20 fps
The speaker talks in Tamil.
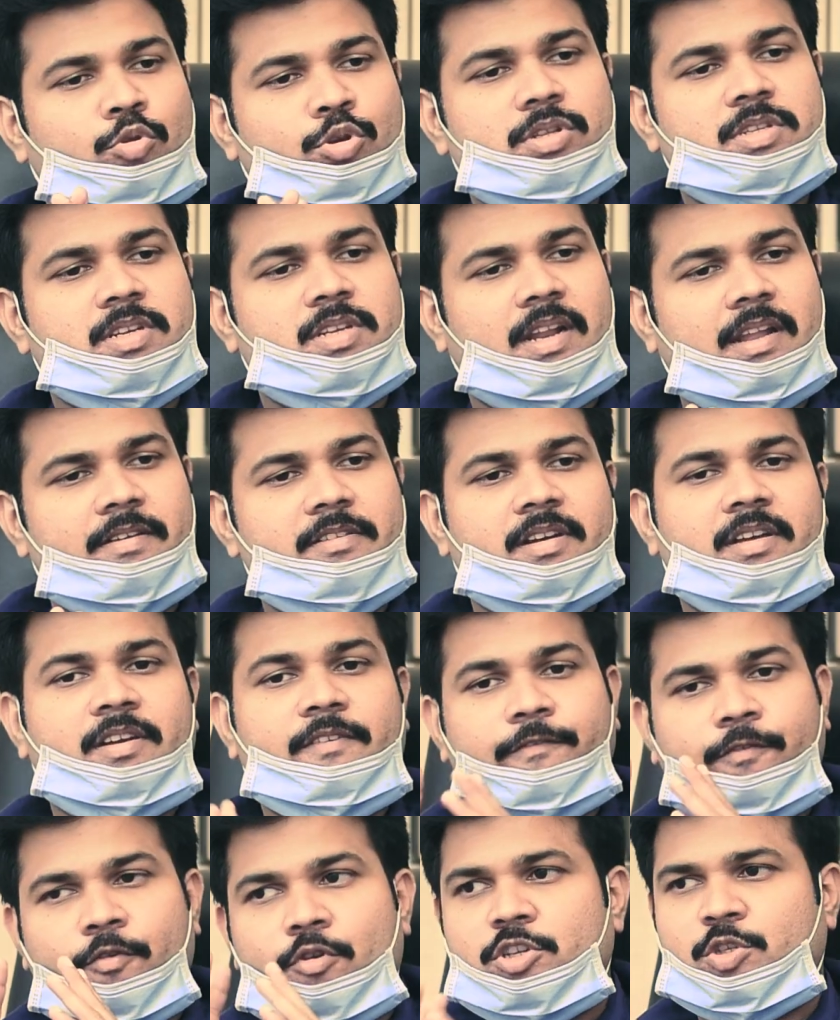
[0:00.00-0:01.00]
முடிஞ்ச
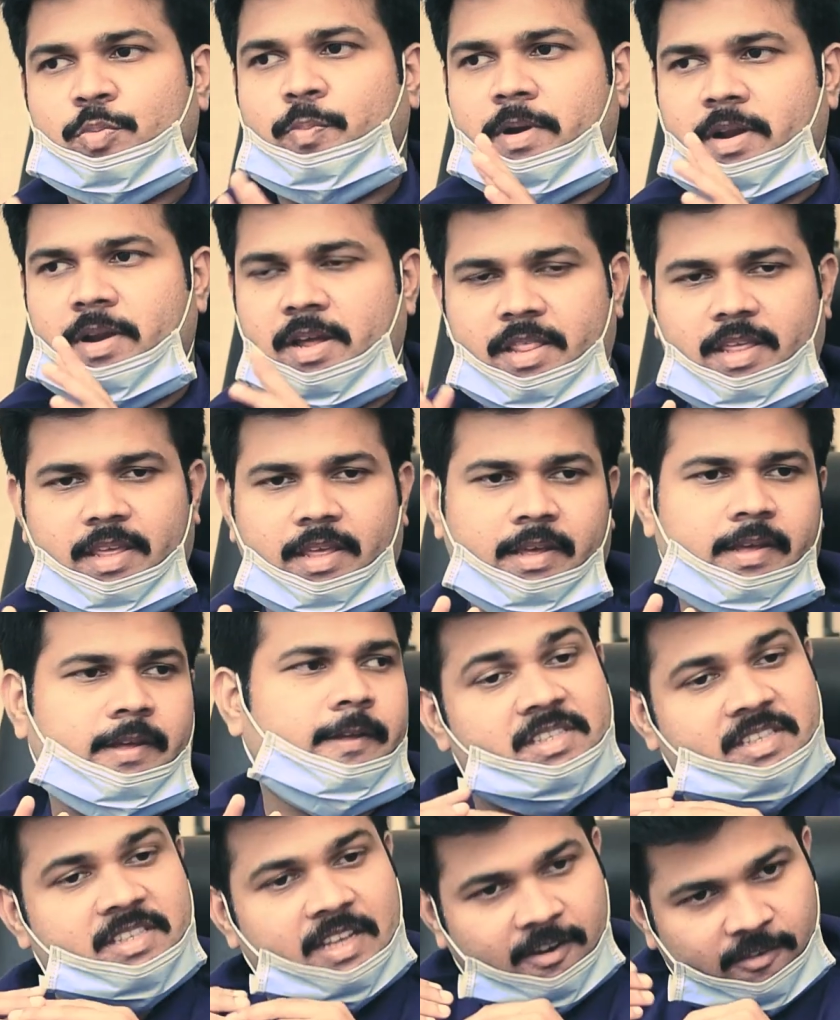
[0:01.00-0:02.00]
அளவுக்கு ஃபோர்ஸ் பண்ணாதீங்க
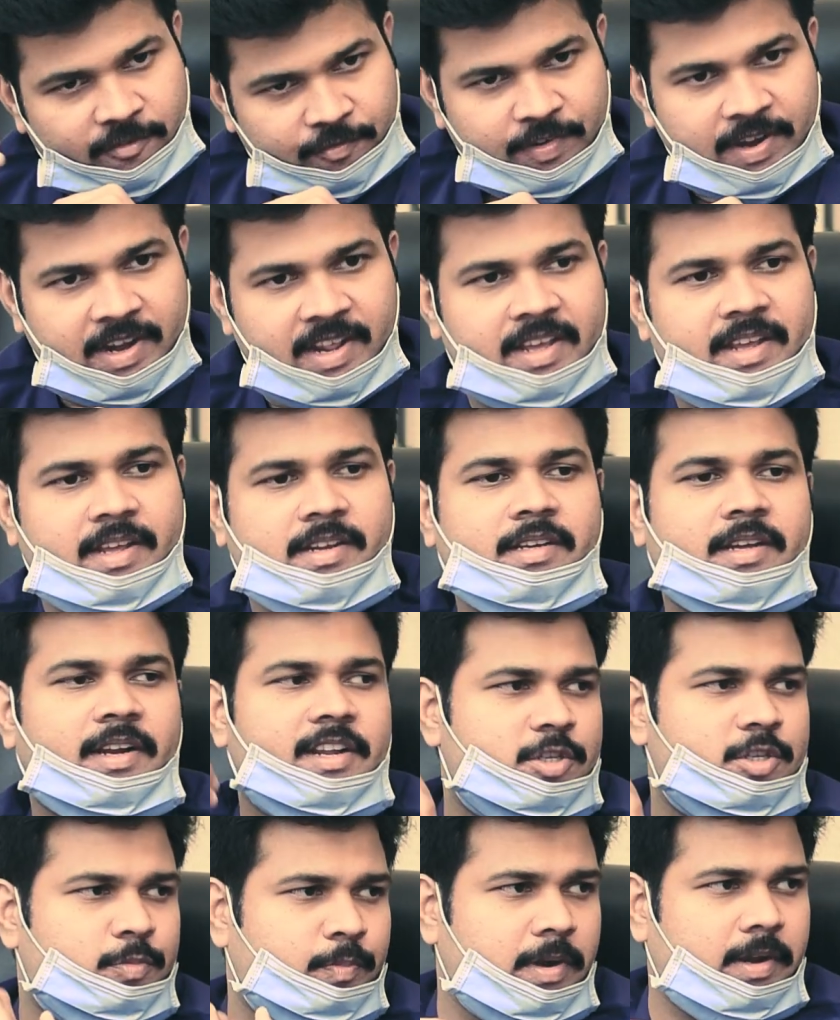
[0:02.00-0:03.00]
செல்ஃப் ஃபீடிங்கை
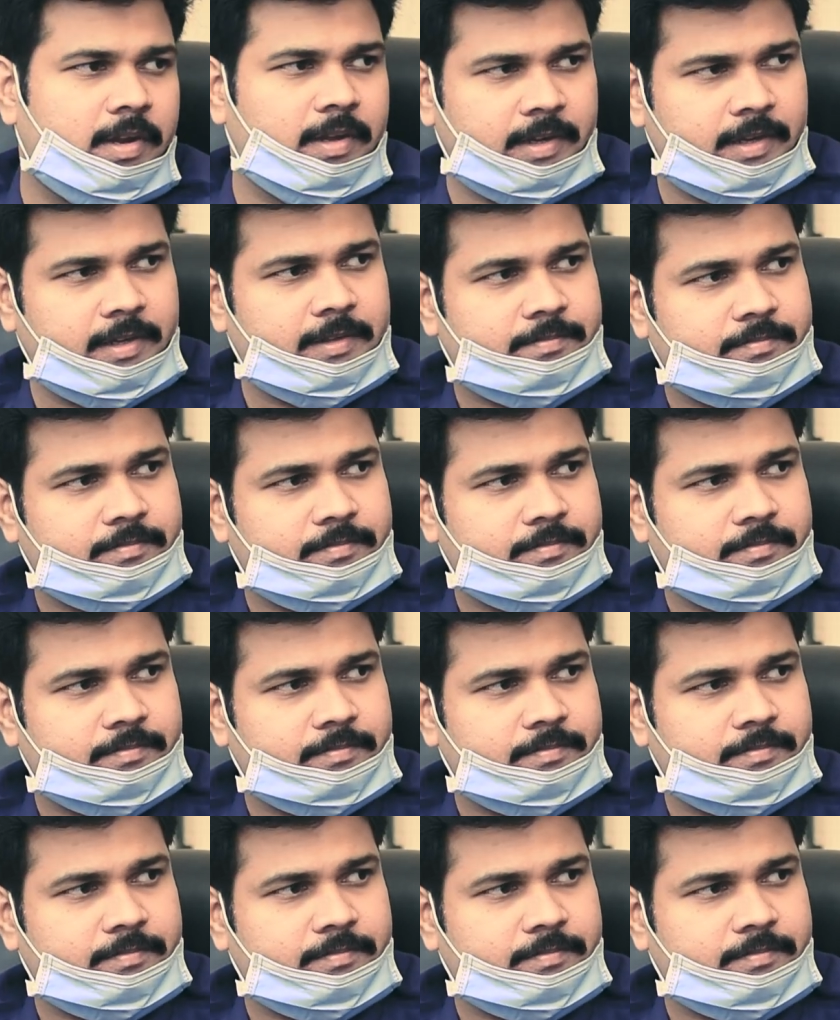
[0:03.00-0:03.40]
என்கரேஜ் பண்ணுங்கள்